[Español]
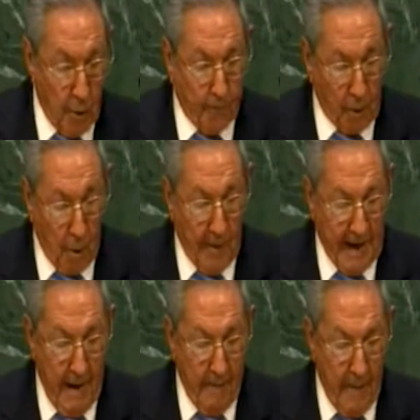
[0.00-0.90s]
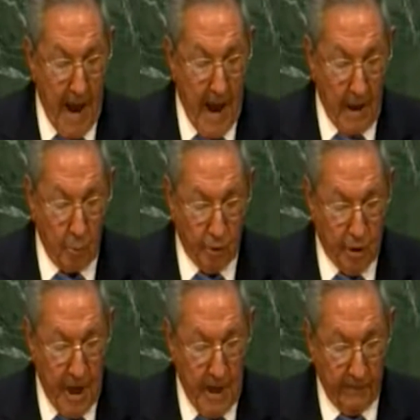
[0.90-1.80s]
los problemas más
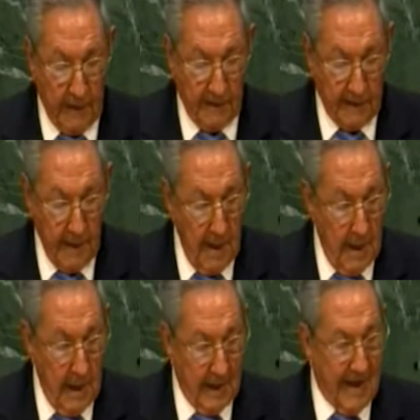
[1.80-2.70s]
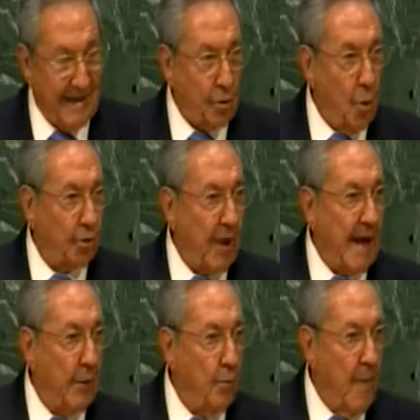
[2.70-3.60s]
acuciantes que azotan
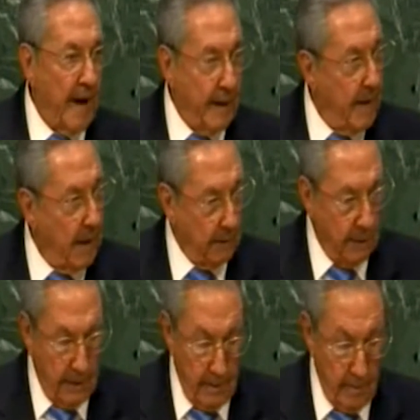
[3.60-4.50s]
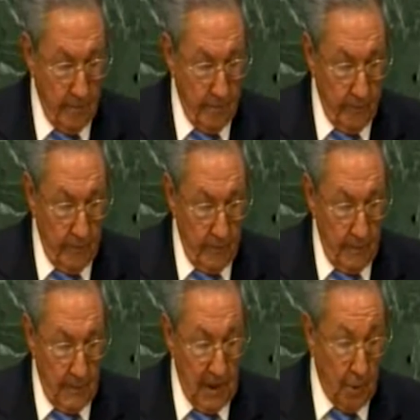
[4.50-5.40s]
a la humanidad.
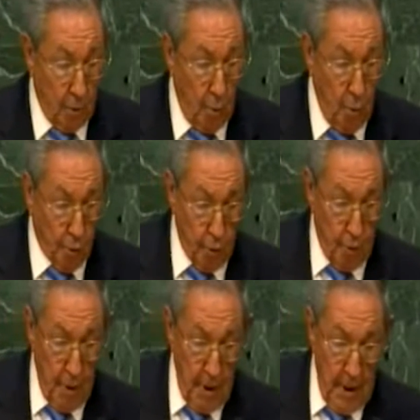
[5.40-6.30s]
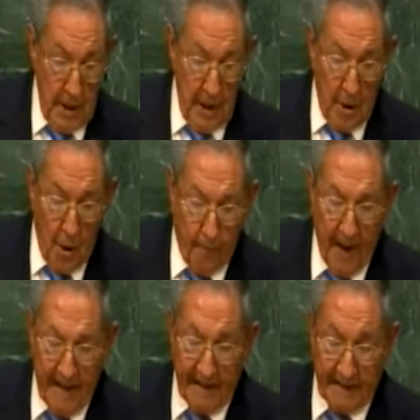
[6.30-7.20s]
Incluso en los
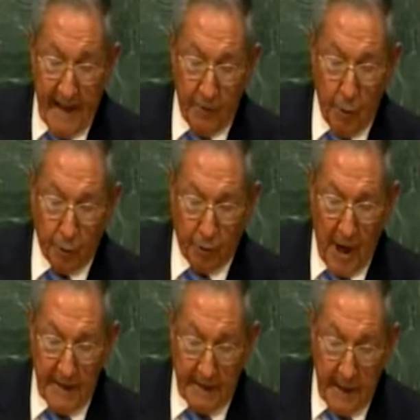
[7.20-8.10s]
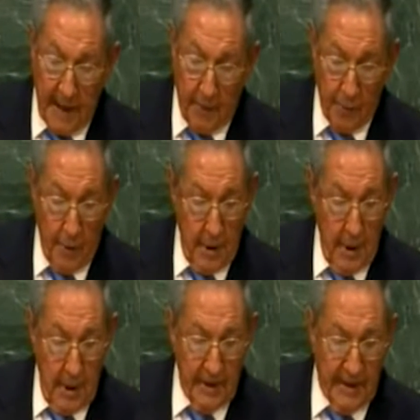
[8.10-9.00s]
países industrializados
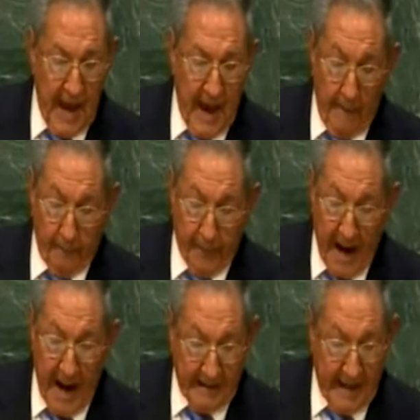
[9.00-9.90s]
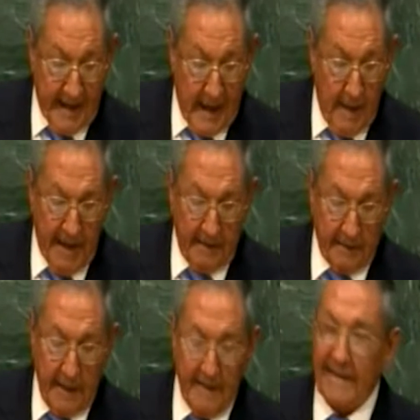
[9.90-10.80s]
ya
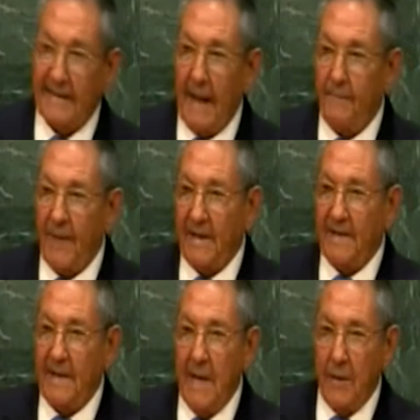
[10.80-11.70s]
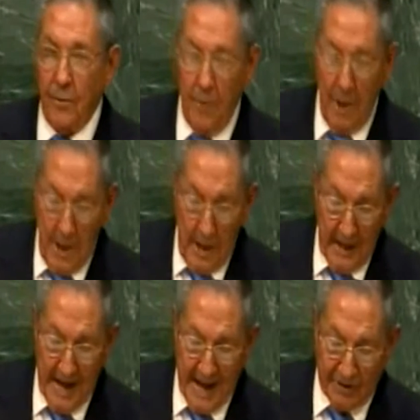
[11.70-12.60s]
prácticamente desaparecieron
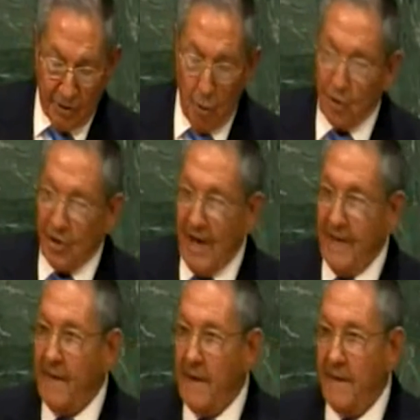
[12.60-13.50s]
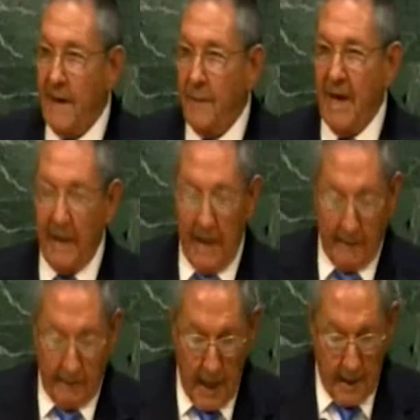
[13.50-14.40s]
las sociedades de
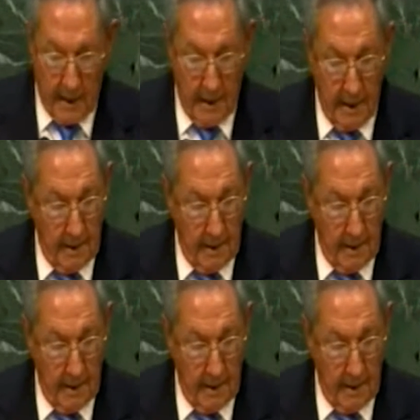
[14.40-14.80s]
bienestar